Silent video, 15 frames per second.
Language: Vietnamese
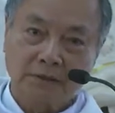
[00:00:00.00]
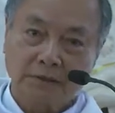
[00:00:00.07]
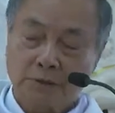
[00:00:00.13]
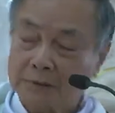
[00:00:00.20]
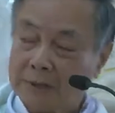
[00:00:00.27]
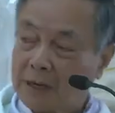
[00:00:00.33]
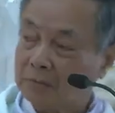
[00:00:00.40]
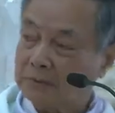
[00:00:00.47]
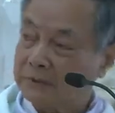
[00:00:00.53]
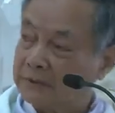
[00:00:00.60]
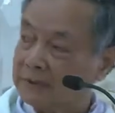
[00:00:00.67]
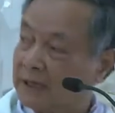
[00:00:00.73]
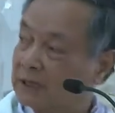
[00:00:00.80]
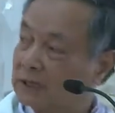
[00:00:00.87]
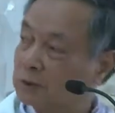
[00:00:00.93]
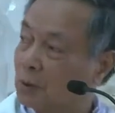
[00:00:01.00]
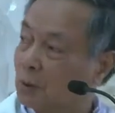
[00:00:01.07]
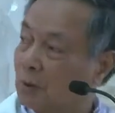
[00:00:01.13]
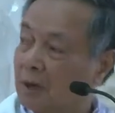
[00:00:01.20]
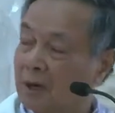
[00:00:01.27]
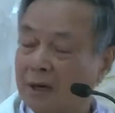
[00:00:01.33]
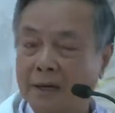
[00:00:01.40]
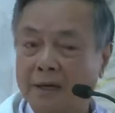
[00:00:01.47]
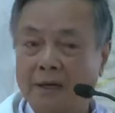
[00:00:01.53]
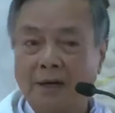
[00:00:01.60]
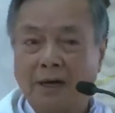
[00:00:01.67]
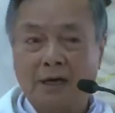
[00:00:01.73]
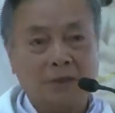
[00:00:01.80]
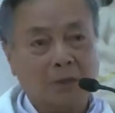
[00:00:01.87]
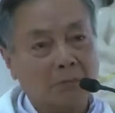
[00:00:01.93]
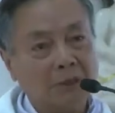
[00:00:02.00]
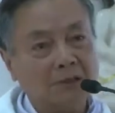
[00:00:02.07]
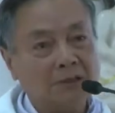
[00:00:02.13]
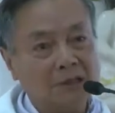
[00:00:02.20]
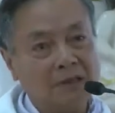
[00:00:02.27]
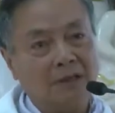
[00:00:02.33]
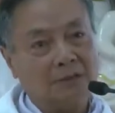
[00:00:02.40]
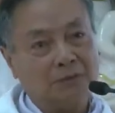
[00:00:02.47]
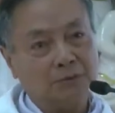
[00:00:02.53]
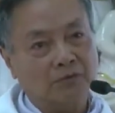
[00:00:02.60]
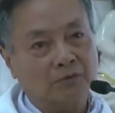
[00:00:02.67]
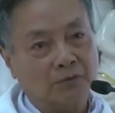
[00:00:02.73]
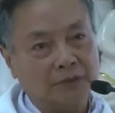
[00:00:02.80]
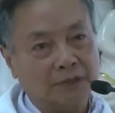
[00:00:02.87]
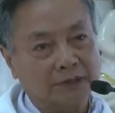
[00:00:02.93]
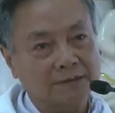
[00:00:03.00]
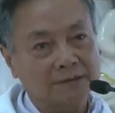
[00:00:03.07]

chúng ta không chỉ thấy Chúa ở trong bức tượng Chúa Phục sinh